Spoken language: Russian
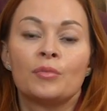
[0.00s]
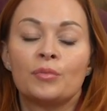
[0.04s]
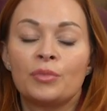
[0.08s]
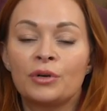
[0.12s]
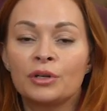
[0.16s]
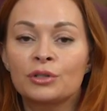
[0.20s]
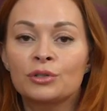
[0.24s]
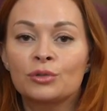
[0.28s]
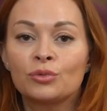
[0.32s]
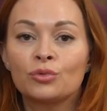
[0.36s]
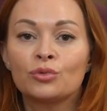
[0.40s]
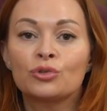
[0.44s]

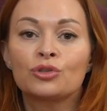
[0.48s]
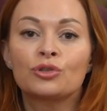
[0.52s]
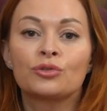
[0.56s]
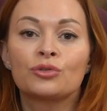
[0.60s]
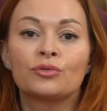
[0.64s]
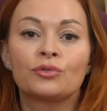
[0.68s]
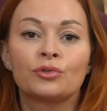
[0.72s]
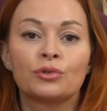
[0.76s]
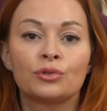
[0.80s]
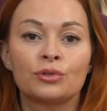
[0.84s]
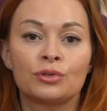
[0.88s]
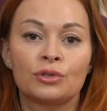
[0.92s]

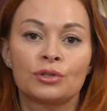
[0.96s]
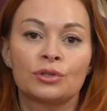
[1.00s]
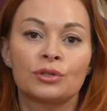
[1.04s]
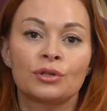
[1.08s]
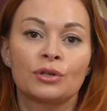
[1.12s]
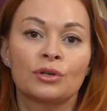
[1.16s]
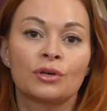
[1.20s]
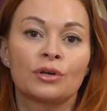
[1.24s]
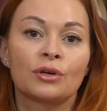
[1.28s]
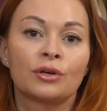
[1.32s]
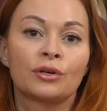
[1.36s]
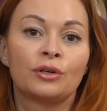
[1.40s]

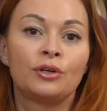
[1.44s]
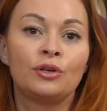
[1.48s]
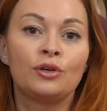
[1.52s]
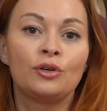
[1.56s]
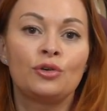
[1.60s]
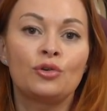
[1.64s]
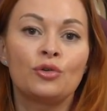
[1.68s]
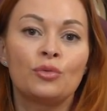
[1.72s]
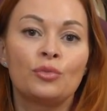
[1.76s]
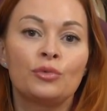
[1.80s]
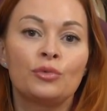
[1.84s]
прислушиваются к ее